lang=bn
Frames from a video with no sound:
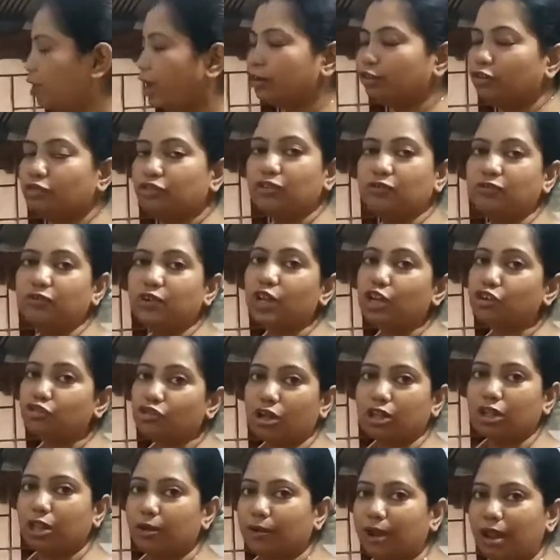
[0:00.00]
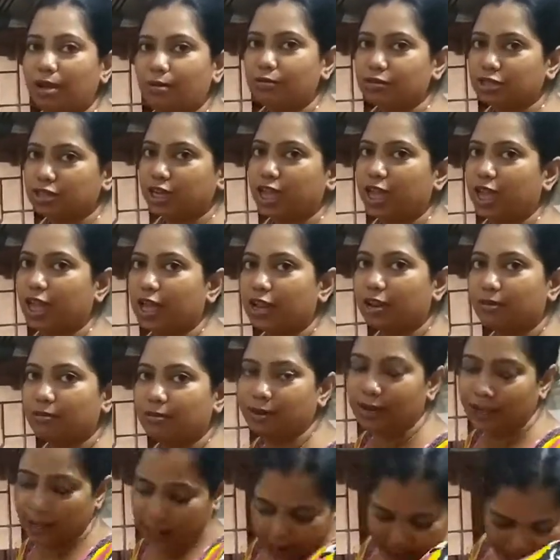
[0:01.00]
ওরা একটু টিফিনে সন্ধ্যাবেলা বসে খেয়ে
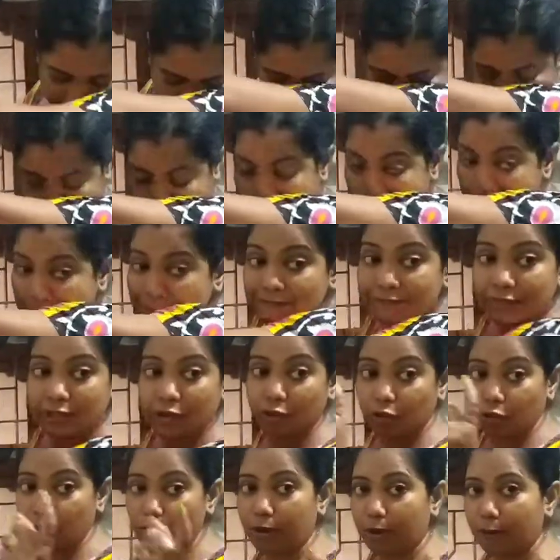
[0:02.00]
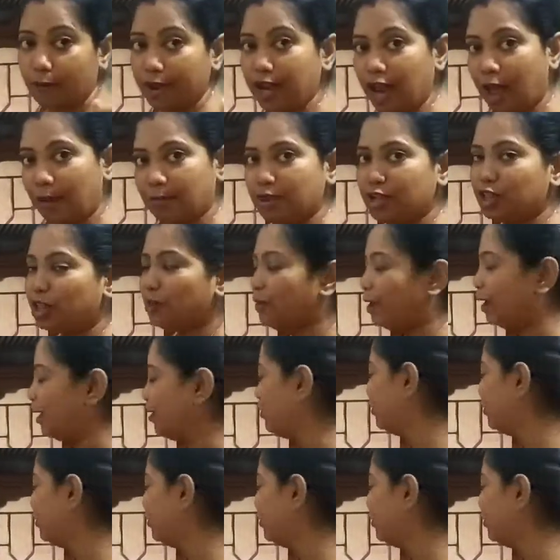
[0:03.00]
নেবে ওর বাবাই নামিয়ে দেবে